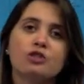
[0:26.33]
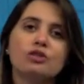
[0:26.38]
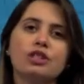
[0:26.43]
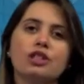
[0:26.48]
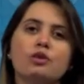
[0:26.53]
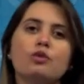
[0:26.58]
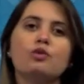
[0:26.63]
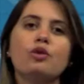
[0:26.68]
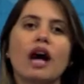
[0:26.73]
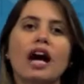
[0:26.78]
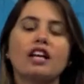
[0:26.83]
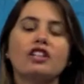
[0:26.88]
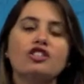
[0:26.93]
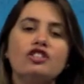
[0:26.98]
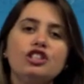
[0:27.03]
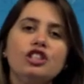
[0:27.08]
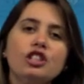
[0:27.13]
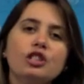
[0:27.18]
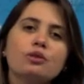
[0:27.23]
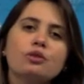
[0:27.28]
no segundo
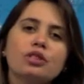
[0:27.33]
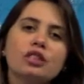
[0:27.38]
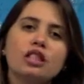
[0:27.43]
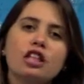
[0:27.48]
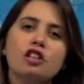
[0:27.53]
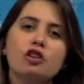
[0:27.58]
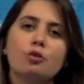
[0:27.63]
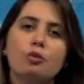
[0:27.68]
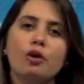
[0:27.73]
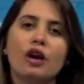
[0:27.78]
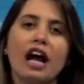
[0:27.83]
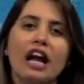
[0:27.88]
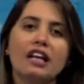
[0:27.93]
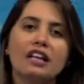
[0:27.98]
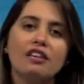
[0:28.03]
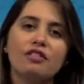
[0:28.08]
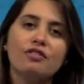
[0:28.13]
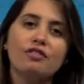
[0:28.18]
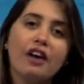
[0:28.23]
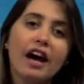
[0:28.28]
artigo, escrito por
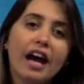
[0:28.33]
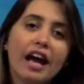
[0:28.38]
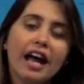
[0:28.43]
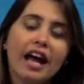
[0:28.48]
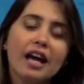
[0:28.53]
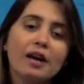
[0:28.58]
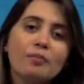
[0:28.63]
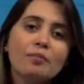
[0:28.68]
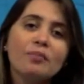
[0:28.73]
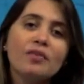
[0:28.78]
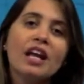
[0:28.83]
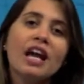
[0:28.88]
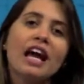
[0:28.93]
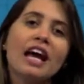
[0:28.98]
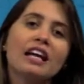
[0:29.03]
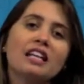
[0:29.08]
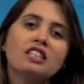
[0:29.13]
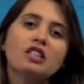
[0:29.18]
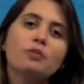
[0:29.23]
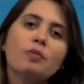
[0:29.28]
Aline Faé,
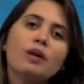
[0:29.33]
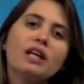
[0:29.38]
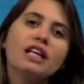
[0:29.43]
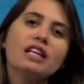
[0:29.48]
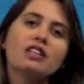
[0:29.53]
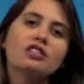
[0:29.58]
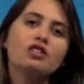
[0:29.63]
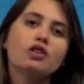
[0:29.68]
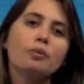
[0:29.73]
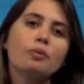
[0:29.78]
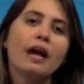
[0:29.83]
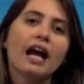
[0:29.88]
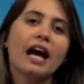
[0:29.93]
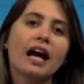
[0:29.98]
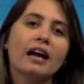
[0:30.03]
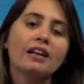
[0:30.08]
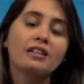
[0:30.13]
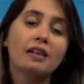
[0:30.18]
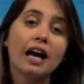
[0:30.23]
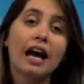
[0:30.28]
ela explica sobre
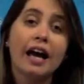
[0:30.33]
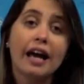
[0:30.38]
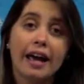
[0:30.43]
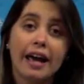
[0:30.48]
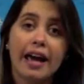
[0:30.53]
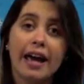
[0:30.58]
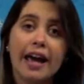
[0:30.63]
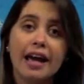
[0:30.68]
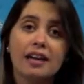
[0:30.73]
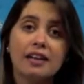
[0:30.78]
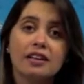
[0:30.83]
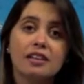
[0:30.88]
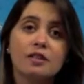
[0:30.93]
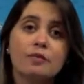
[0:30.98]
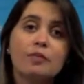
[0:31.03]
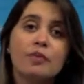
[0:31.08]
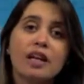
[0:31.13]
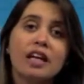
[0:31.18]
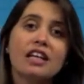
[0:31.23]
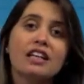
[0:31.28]
a, a
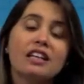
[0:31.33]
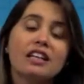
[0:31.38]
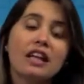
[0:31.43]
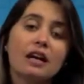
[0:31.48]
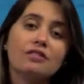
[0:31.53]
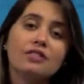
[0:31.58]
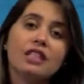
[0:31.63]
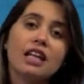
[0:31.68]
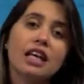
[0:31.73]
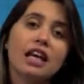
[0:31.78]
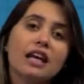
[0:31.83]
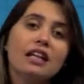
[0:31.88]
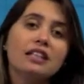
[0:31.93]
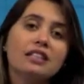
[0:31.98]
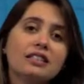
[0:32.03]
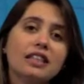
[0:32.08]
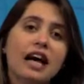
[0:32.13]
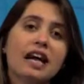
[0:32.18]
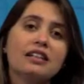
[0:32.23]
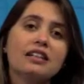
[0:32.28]
rega que deve ser
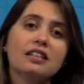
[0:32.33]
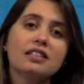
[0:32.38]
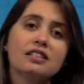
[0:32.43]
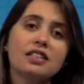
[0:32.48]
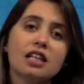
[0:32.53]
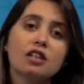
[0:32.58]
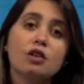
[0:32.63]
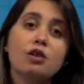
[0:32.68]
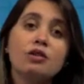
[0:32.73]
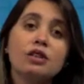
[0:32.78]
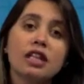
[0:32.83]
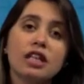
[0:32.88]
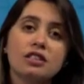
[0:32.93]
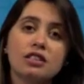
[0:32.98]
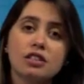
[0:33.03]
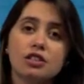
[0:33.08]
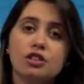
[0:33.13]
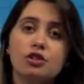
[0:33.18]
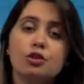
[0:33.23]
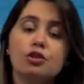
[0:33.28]
realizada nas
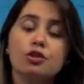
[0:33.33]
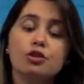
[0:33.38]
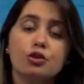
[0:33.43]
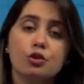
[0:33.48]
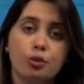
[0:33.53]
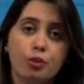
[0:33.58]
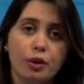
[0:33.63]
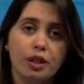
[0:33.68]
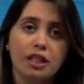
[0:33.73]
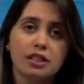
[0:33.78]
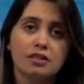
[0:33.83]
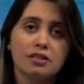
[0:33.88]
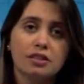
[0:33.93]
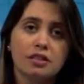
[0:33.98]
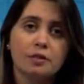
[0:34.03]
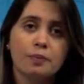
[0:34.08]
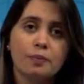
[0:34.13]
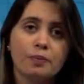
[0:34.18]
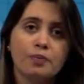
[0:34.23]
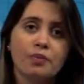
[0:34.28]
redondezas dos
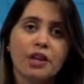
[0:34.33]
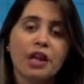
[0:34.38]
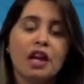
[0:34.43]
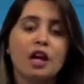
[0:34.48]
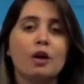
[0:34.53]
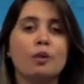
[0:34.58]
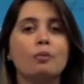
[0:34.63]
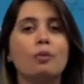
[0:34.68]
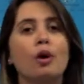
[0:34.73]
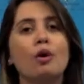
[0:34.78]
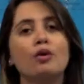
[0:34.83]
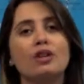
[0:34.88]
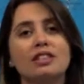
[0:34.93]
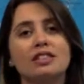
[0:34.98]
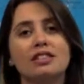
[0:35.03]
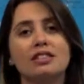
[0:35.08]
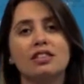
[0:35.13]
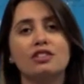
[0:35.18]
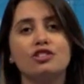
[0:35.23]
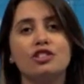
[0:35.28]
gruns. Bom, na
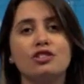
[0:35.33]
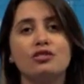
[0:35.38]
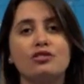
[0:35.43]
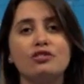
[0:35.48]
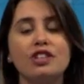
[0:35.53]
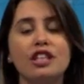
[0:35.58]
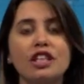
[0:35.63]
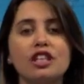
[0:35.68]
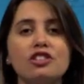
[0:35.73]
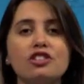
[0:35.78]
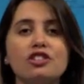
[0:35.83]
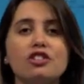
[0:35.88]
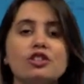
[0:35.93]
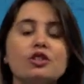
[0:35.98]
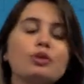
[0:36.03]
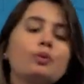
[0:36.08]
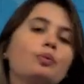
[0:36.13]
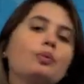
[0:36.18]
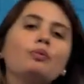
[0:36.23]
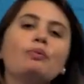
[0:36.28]
sessão de
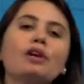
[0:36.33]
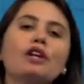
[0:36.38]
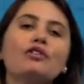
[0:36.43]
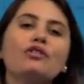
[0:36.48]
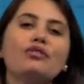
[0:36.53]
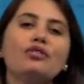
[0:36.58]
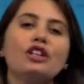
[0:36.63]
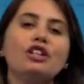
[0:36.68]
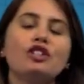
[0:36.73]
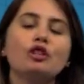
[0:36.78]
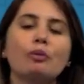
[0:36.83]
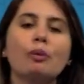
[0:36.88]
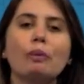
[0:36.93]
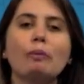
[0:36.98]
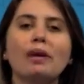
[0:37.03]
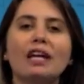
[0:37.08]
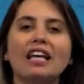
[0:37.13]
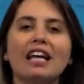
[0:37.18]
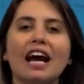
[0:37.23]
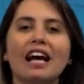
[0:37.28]
vídeos, o primeiro vídeo é uma
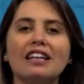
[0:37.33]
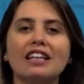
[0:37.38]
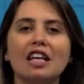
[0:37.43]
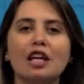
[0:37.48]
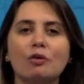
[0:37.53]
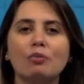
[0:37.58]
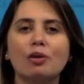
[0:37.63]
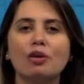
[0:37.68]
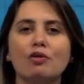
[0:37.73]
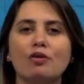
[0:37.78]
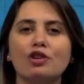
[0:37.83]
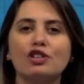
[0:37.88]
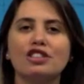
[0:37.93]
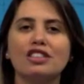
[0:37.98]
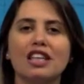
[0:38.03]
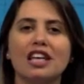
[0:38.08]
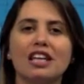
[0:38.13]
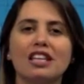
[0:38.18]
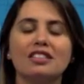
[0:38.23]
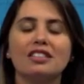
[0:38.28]
brincadeira para
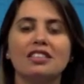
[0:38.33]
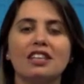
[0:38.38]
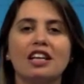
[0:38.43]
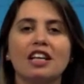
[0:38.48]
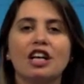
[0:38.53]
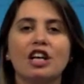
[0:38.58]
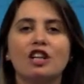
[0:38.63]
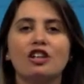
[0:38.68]
vocês.